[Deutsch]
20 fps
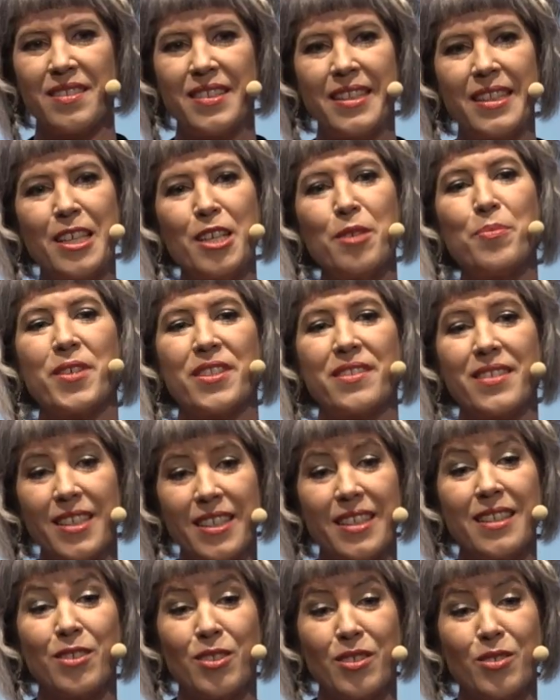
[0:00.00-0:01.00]
Die Liebe, die
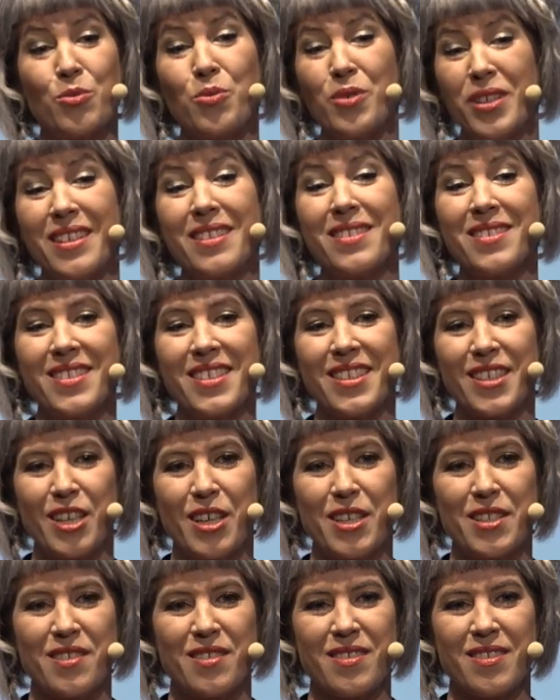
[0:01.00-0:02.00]
in, du in dir
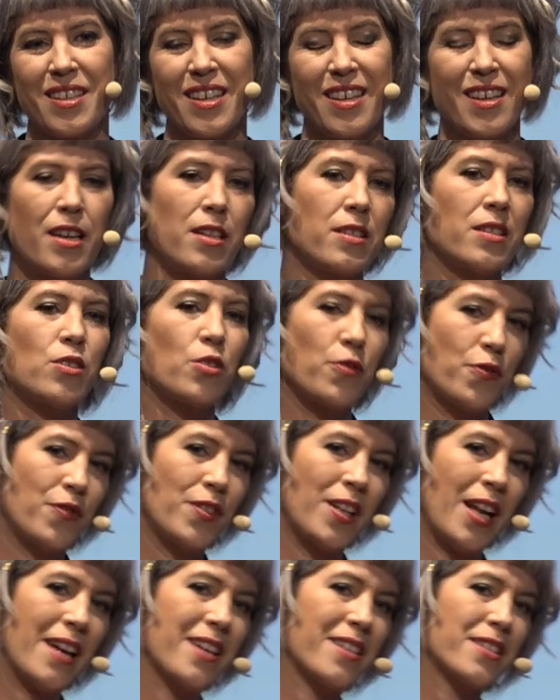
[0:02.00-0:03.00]
hast, die du
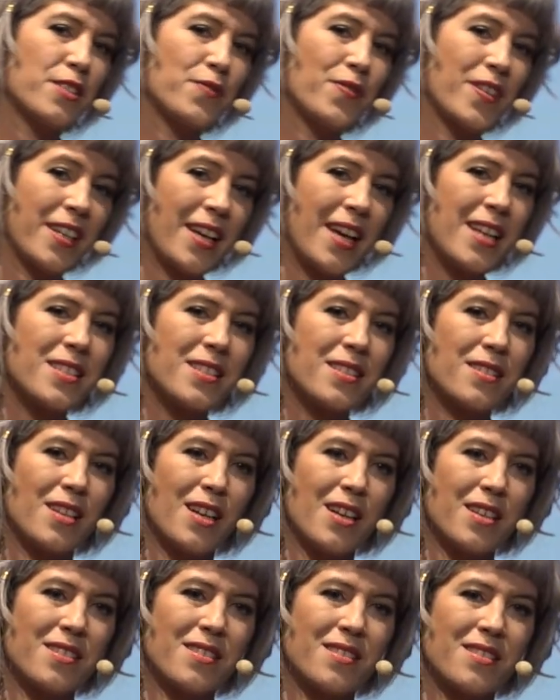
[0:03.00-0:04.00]
vielleicht vergessen
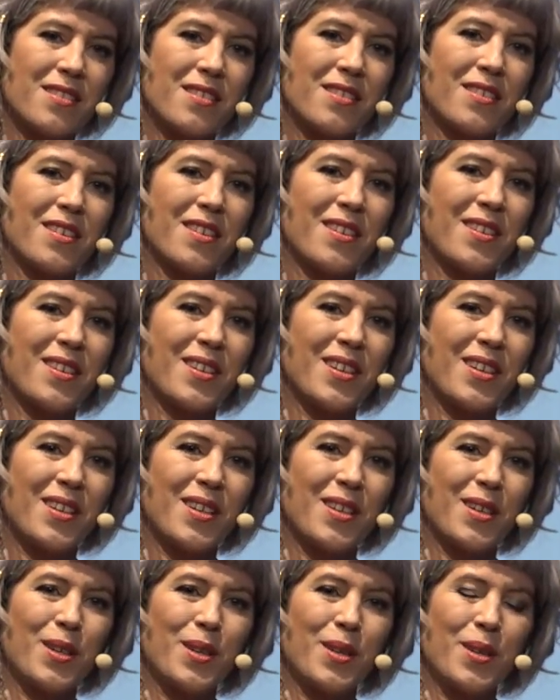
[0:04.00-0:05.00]
hast.
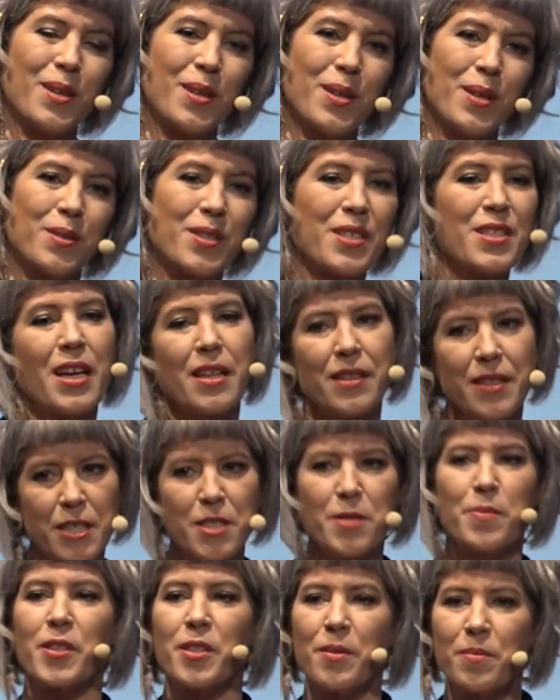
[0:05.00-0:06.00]
Und das hat
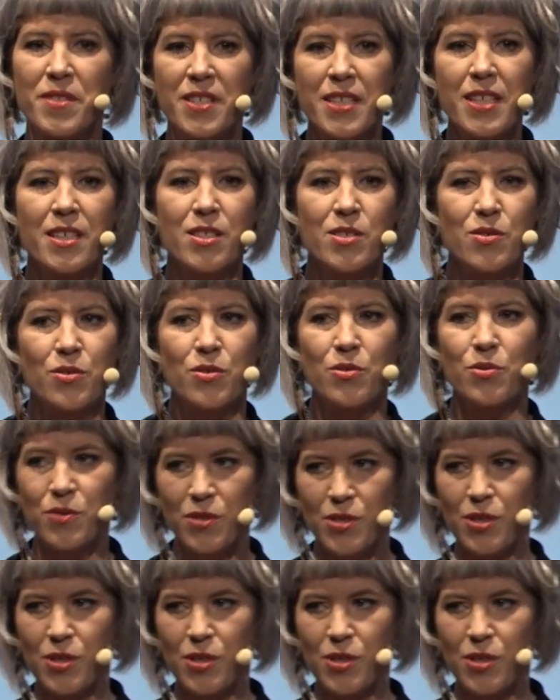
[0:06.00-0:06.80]
nichts mit dem Tier zu tun,